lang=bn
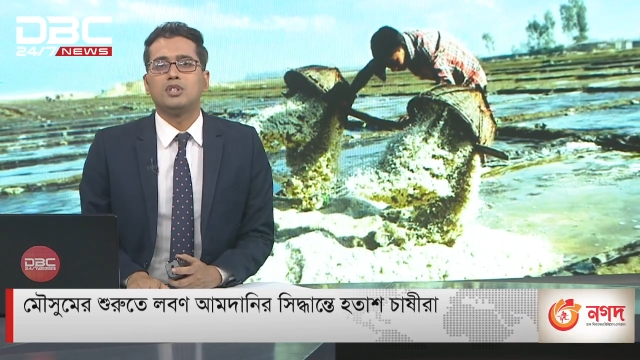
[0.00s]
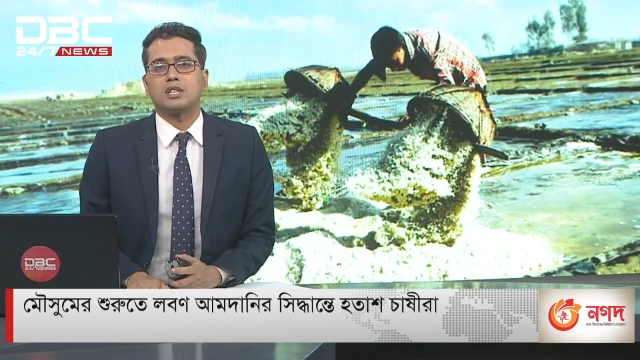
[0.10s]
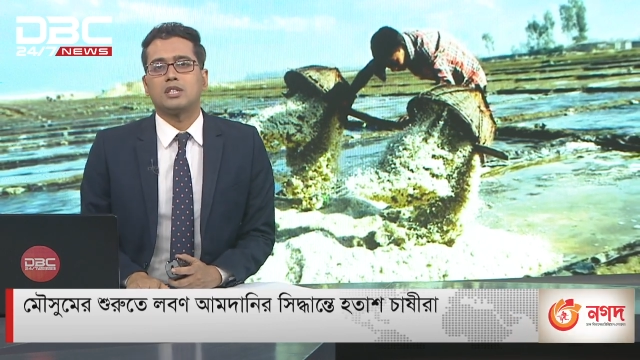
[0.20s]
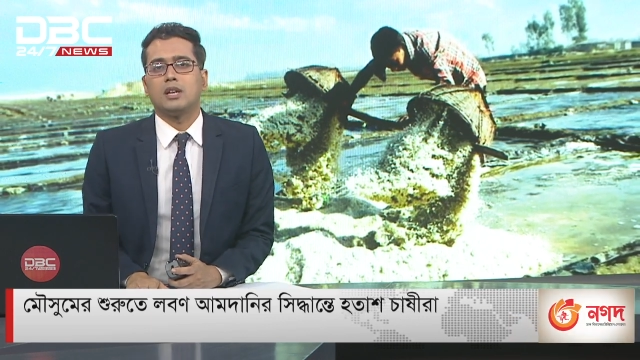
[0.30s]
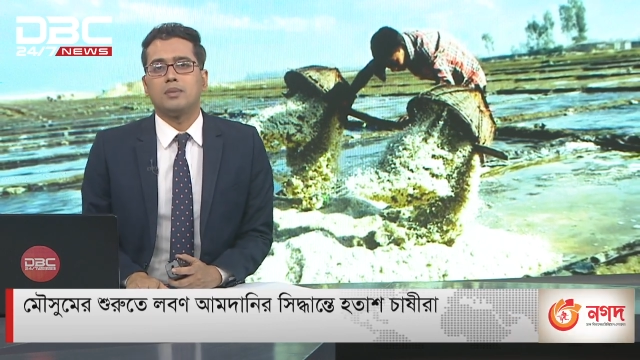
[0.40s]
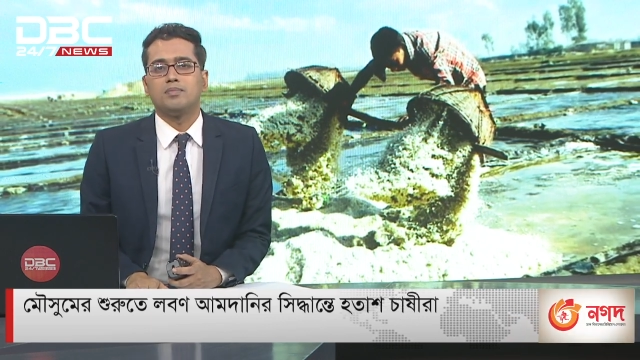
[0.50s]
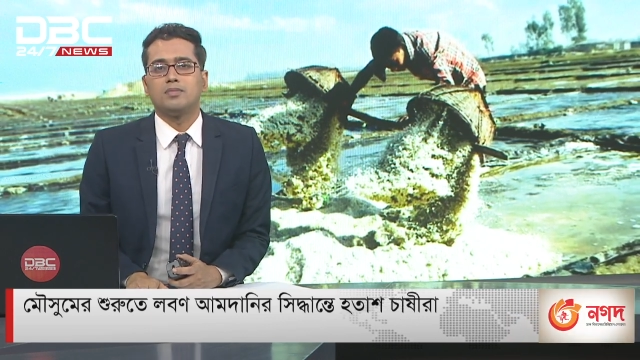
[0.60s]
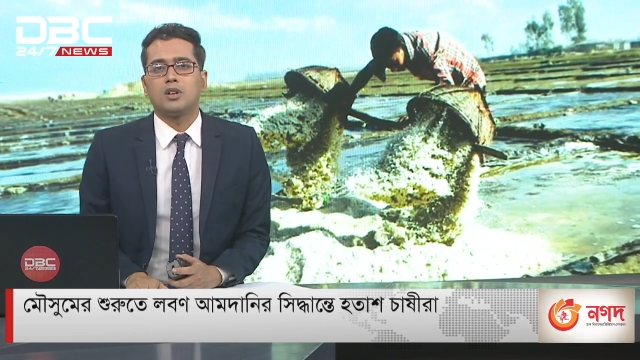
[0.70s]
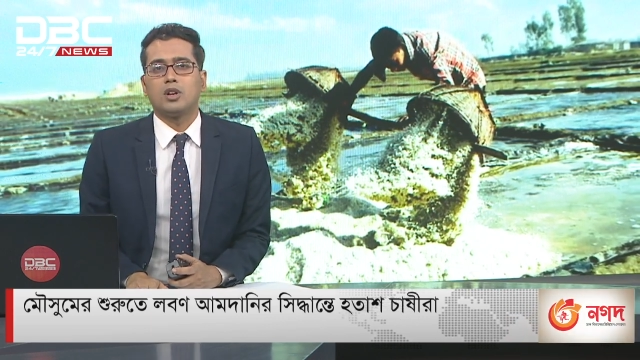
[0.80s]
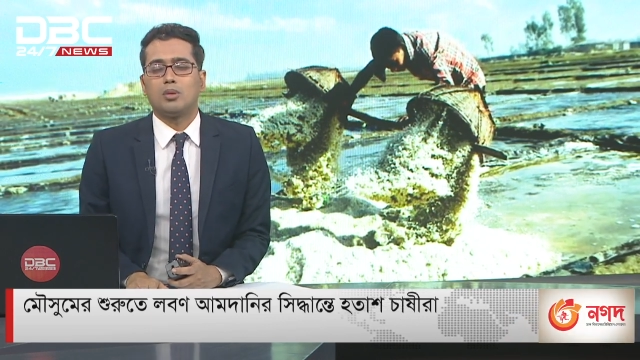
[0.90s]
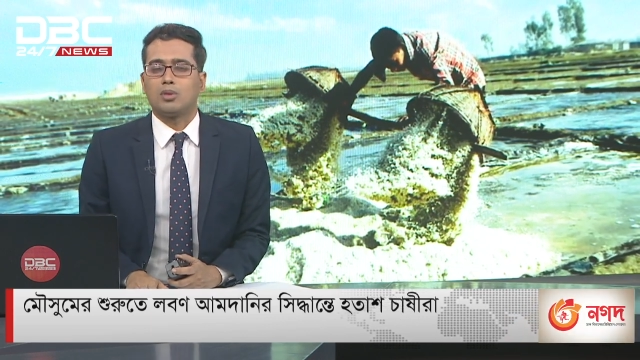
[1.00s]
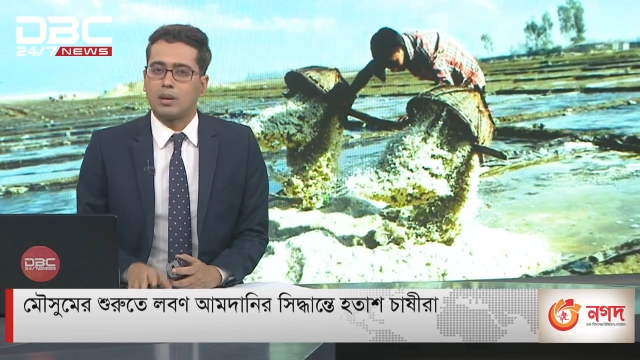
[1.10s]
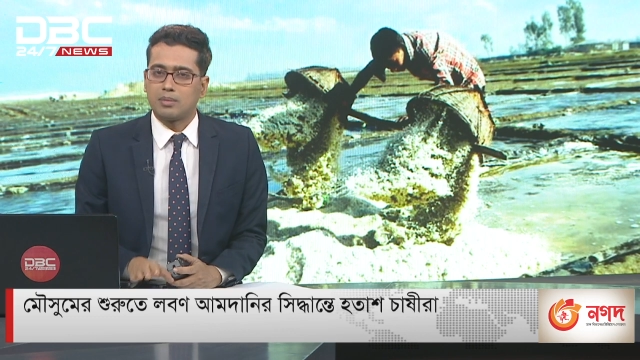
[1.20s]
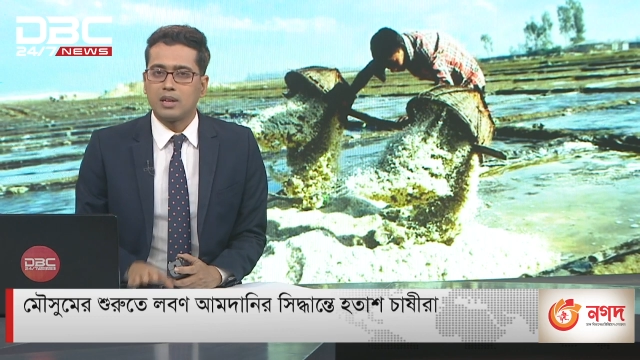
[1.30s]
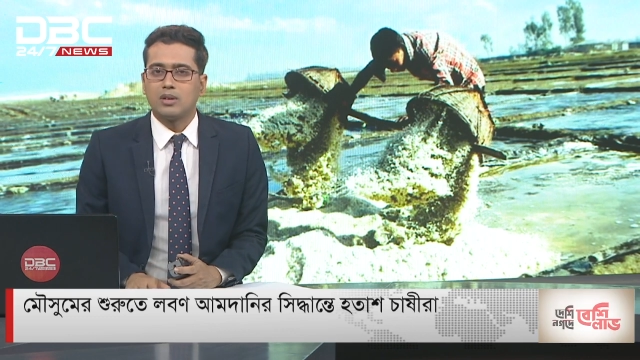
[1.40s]
চাষিরা লবণ
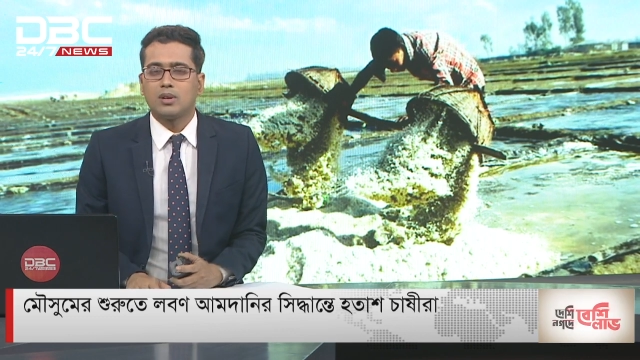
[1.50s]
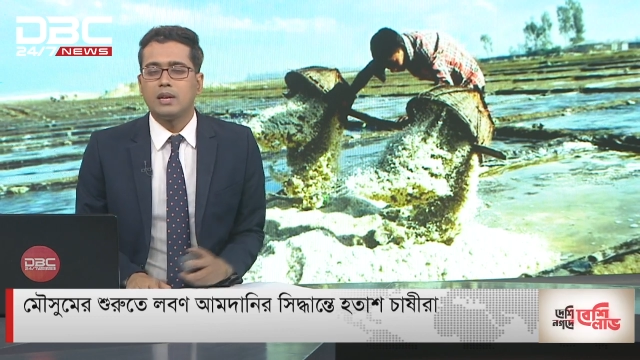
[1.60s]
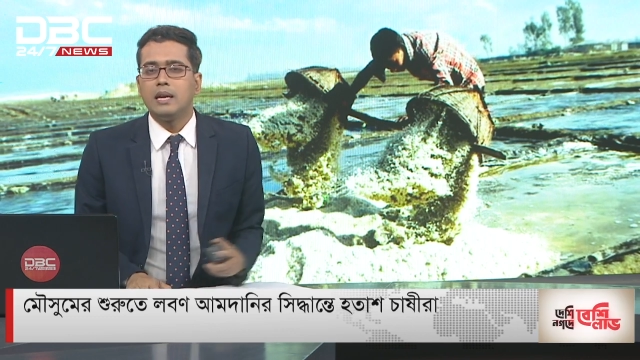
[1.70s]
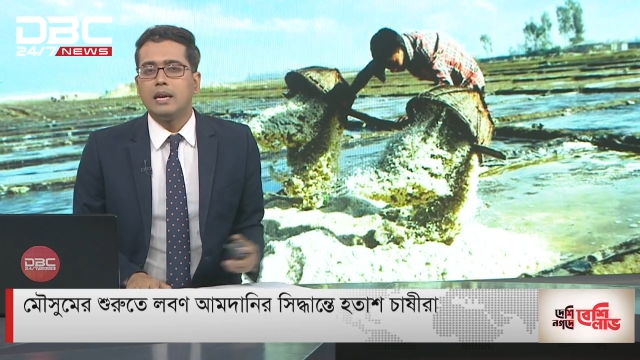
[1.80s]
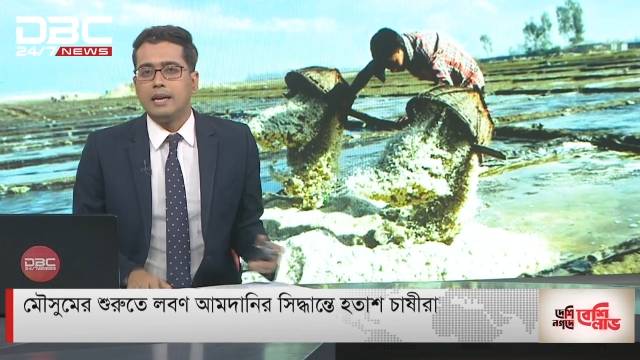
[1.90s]
আমদানি হলে